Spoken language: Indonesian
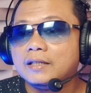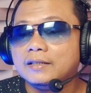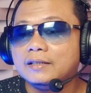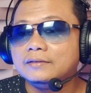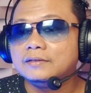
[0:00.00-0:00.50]

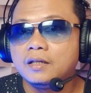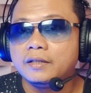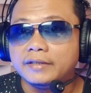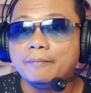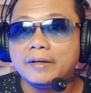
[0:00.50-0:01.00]
dan
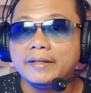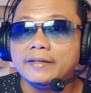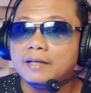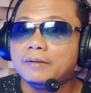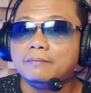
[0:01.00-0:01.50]
nyaman
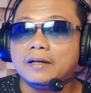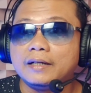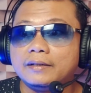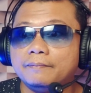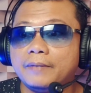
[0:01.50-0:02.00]
ya nyaman
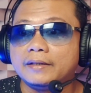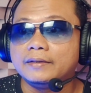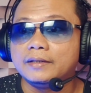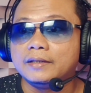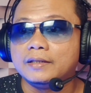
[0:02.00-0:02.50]
banget tempat
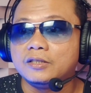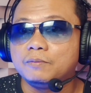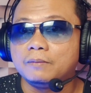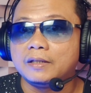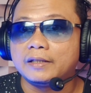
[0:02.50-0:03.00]
uh,
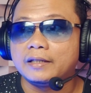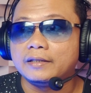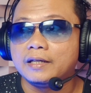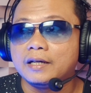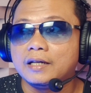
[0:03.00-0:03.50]

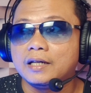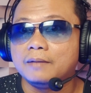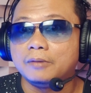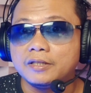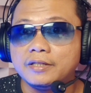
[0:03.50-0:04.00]
supermarketnya
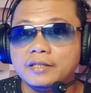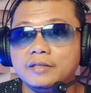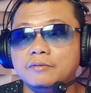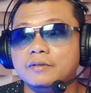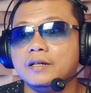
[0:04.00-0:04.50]
uh,
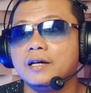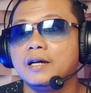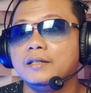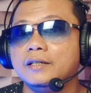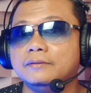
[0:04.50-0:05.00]
bersih
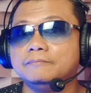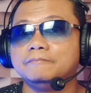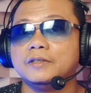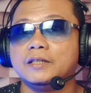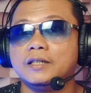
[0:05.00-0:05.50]
juga dan
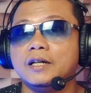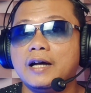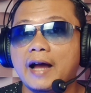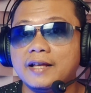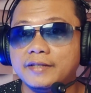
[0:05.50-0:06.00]

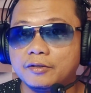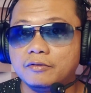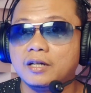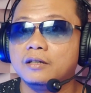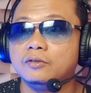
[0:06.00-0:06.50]
uh, asik
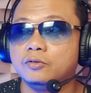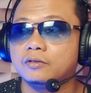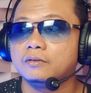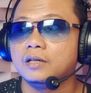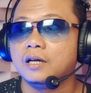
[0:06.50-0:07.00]
juga untuk
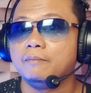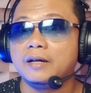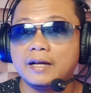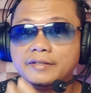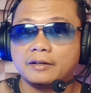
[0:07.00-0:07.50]
uh,
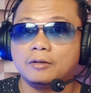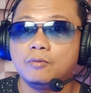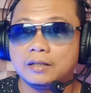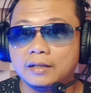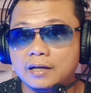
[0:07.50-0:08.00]
mengajak
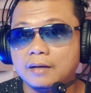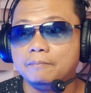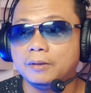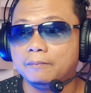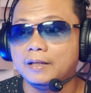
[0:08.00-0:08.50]
keluarga
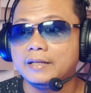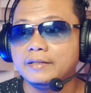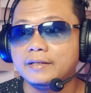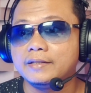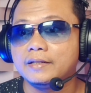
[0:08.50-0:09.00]

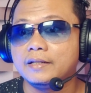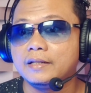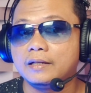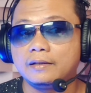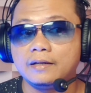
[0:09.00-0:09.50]
berbelanja di sana
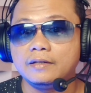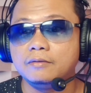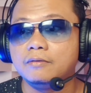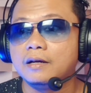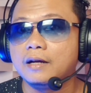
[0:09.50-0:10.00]
dan harganya
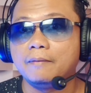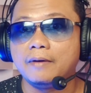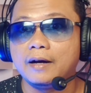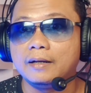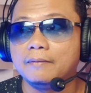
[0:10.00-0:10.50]
juga nggak
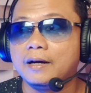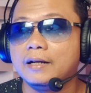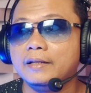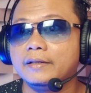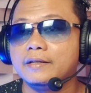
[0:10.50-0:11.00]

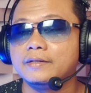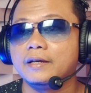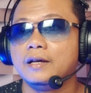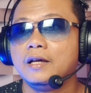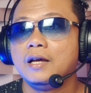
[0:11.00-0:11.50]
mahal-mahal ya guys
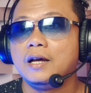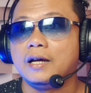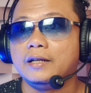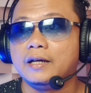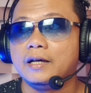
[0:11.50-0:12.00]
ya
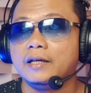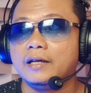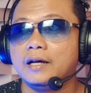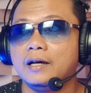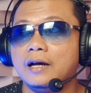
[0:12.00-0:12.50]
ada
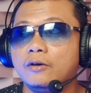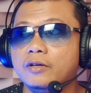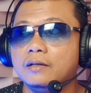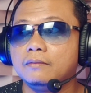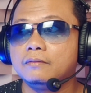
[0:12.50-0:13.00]
uh,
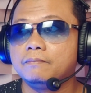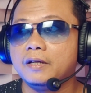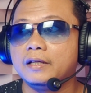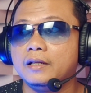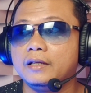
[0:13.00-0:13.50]
aku yang
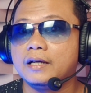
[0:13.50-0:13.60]
paling